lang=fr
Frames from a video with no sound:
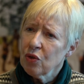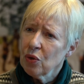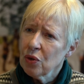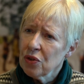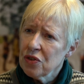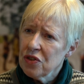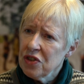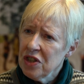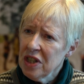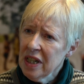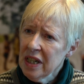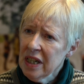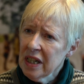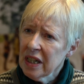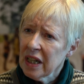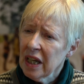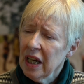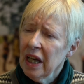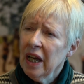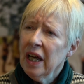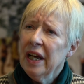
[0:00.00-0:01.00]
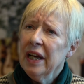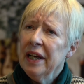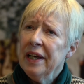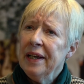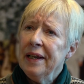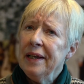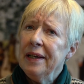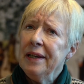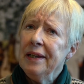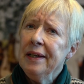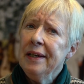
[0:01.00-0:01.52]
frontières.
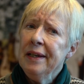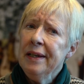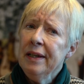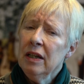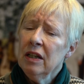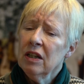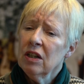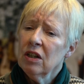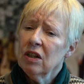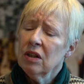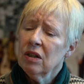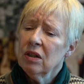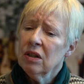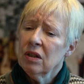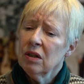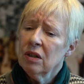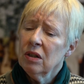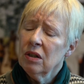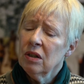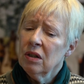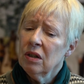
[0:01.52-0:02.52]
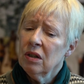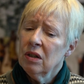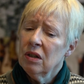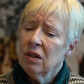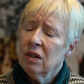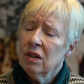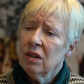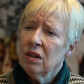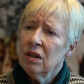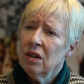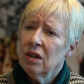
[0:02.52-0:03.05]
Et euh,
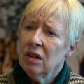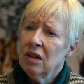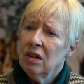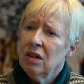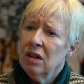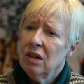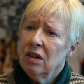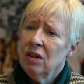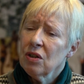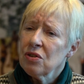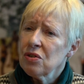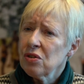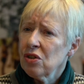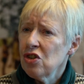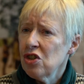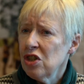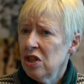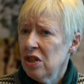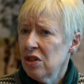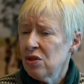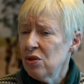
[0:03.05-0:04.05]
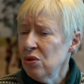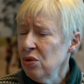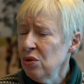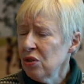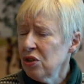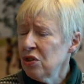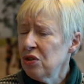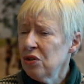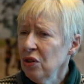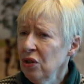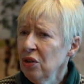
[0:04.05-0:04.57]
lorsque j'ai su
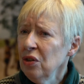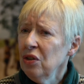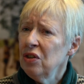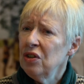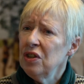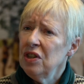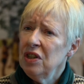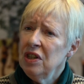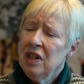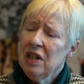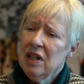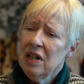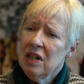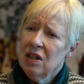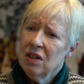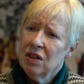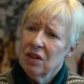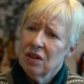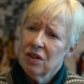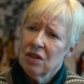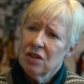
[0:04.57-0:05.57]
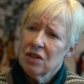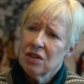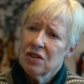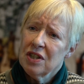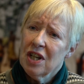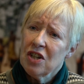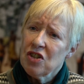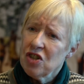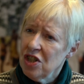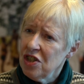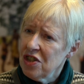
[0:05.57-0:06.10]
qu'ils euh,
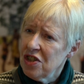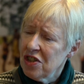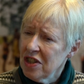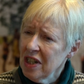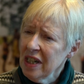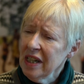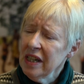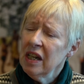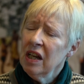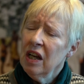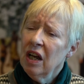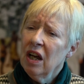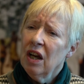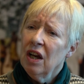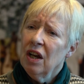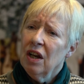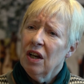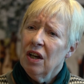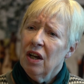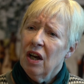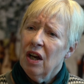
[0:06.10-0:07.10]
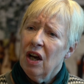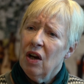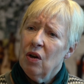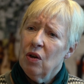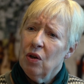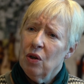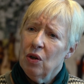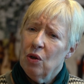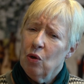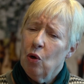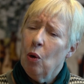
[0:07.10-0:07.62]
agissaient
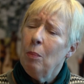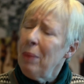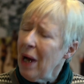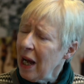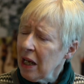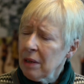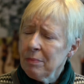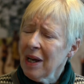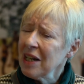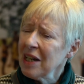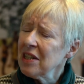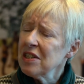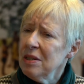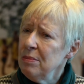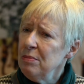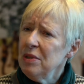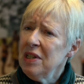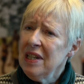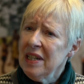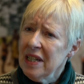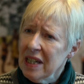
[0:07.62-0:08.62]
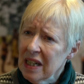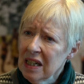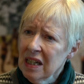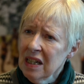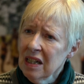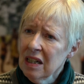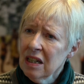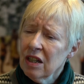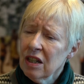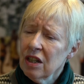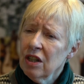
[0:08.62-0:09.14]
euh, au parc
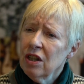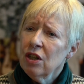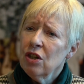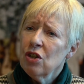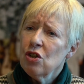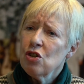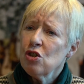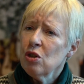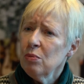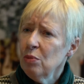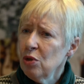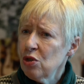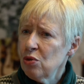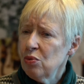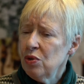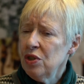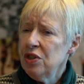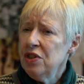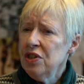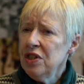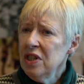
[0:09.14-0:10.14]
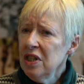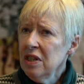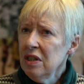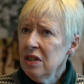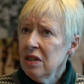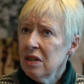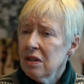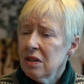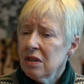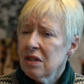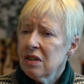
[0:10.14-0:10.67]
Maximilien, je me suis dit,
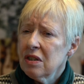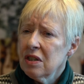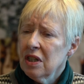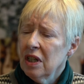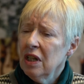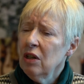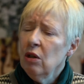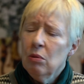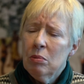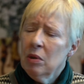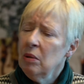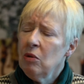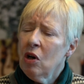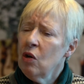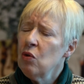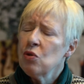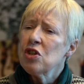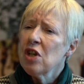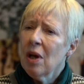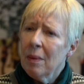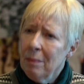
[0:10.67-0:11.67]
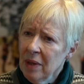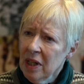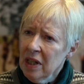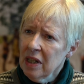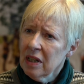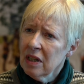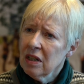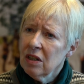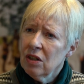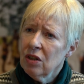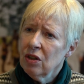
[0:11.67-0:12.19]
c'est le moment ou
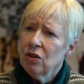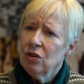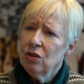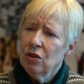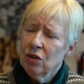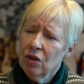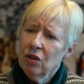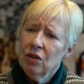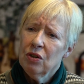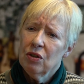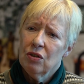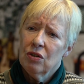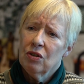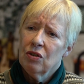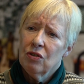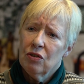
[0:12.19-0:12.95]
jamais de